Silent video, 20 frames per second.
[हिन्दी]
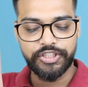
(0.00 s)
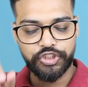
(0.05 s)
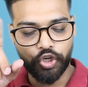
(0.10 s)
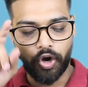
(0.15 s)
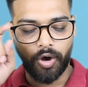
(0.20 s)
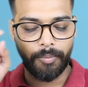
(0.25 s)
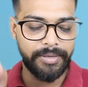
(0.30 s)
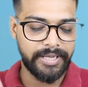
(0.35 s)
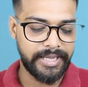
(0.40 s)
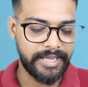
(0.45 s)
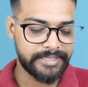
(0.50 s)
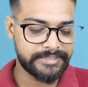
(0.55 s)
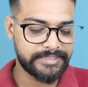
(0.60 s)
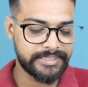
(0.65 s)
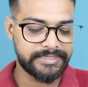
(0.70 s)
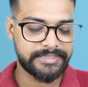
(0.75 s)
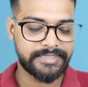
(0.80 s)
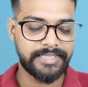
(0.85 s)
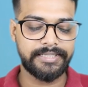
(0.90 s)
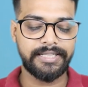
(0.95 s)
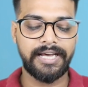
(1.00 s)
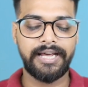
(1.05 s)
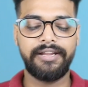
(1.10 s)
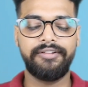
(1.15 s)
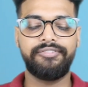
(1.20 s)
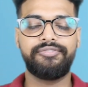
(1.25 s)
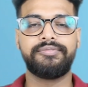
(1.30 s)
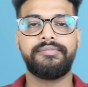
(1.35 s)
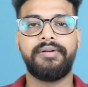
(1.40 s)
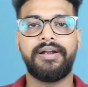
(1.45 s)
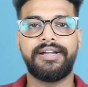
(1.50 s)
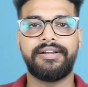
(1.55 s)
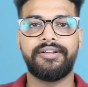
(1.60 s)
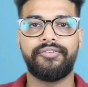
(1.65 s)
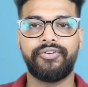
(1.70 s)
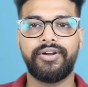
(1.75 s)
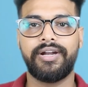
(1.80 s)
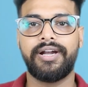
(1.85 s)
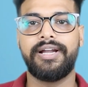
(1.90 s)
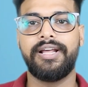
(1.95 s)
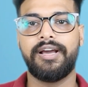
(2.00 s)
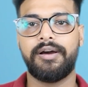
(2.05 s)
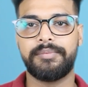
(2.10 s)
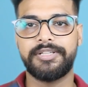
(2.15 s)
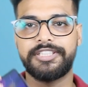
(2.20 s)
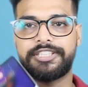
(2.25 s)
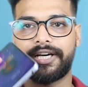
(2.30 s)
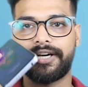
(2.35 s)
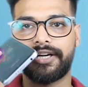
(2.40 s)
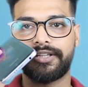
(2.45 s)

शॉमी की एक चीज़ की तारीफ मैं डेफिनेटली हमेशा